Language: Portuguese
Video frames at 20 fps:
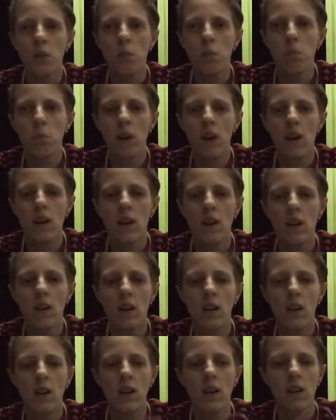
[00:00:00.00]
Opa.
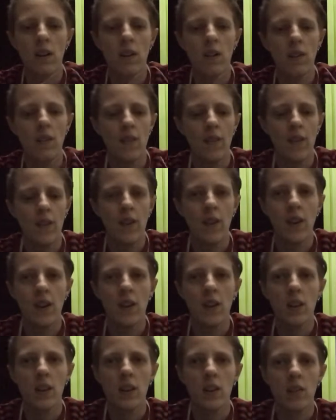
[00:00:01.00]

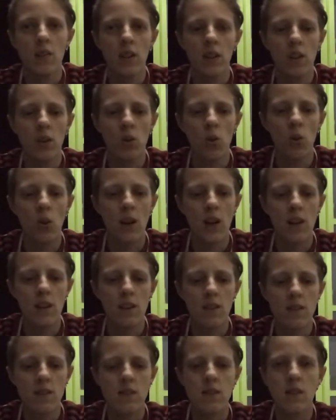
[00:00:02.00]
Vou até colocar
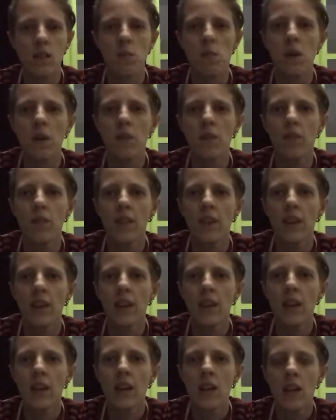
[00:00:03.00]
aqui em cima.
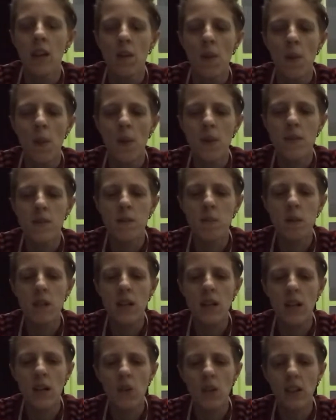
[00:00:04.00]
Esse
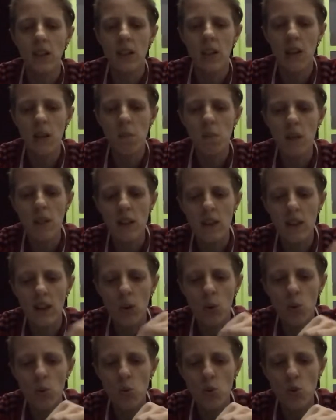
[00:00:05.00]
brinquedo aqui
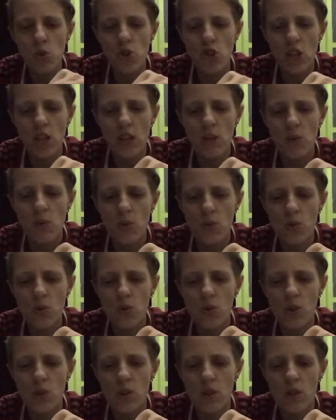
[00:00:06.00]
imita o
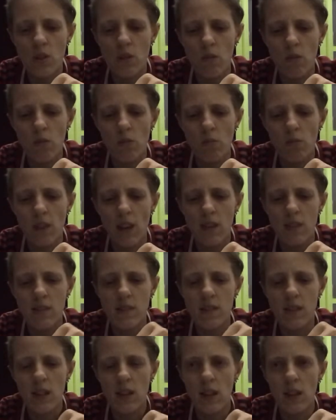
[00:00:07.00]
Gênios da
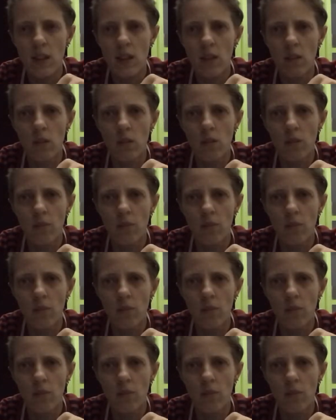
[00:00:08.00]
estrela.